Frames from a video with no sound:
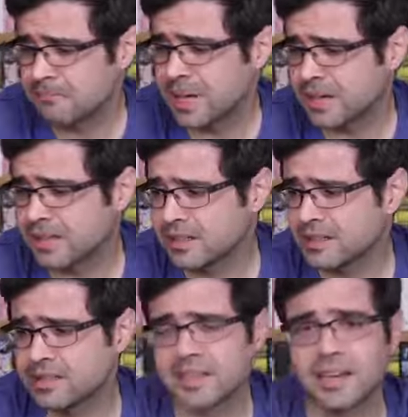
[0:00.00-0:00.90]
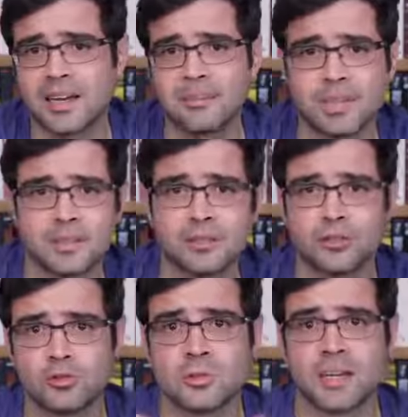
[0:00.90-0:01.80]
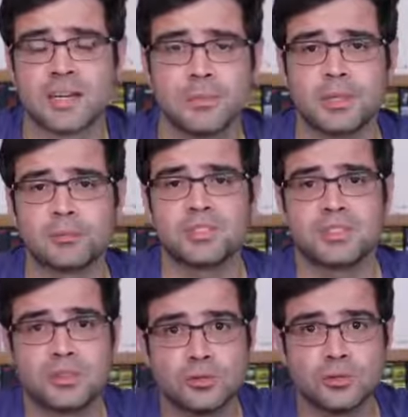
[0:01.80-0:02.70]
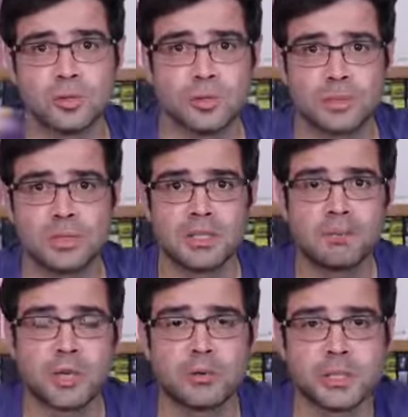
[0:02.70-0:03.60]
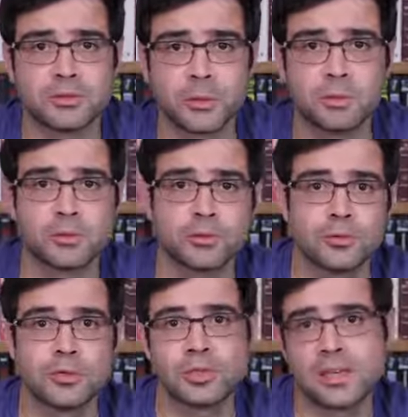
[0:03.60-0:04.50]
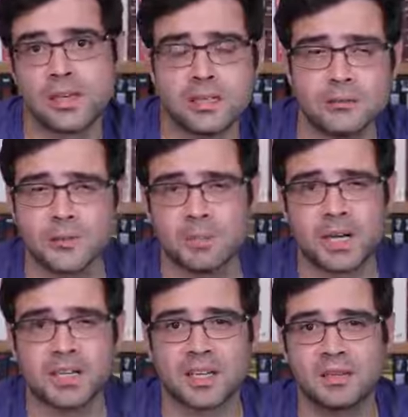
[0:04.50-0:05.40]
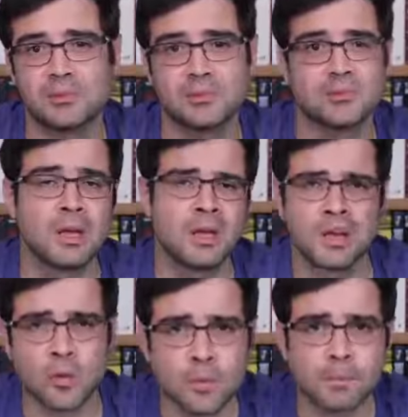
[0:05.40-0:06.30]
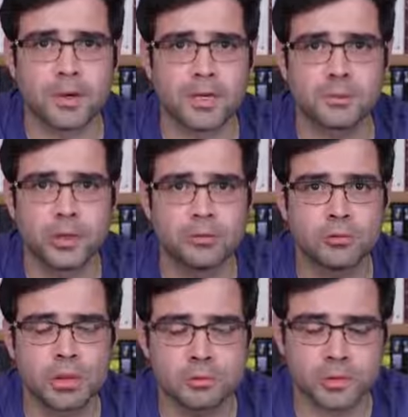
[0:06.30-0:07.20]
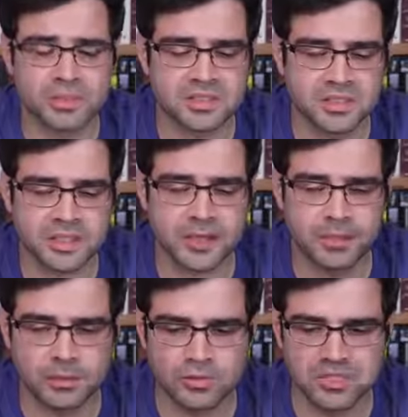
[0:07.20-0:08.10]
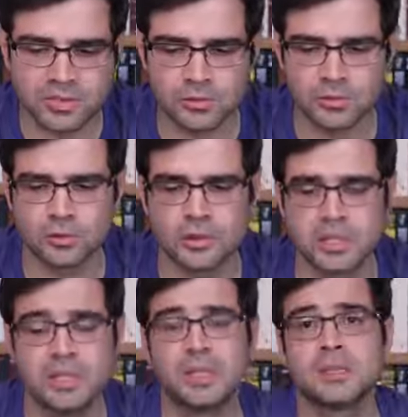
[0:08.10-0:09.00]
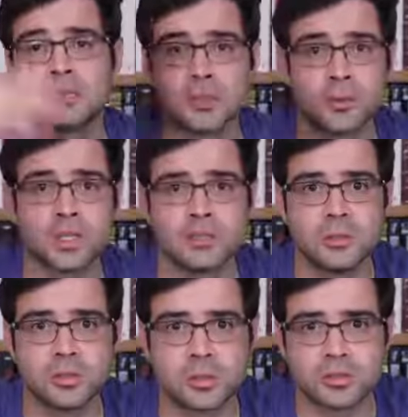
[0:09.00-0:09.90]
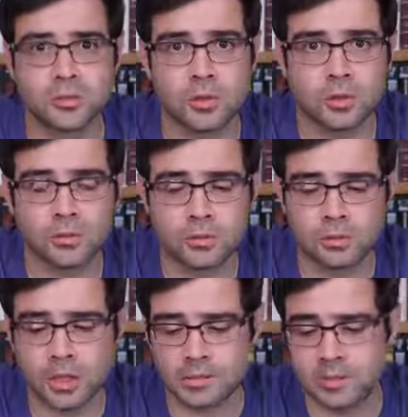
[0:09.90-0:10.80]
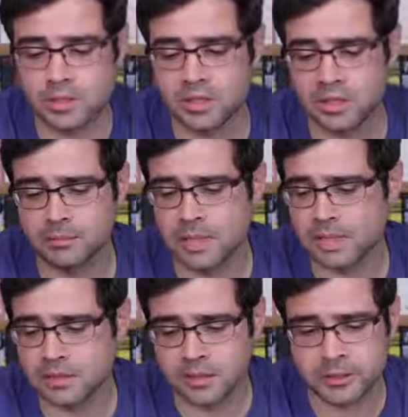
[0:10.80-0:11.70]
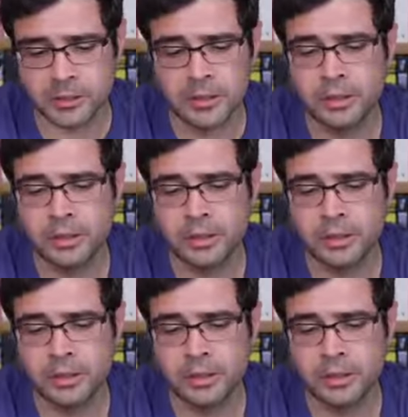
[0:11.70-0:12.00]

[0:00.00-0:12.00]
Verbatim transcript: mas acaba não, acaba não sendo um nome, pelo menos para os leigos, para quem não acompanha muito a música, acaba não sendo um nome tão grandioso quanto o Bob Dylan, mas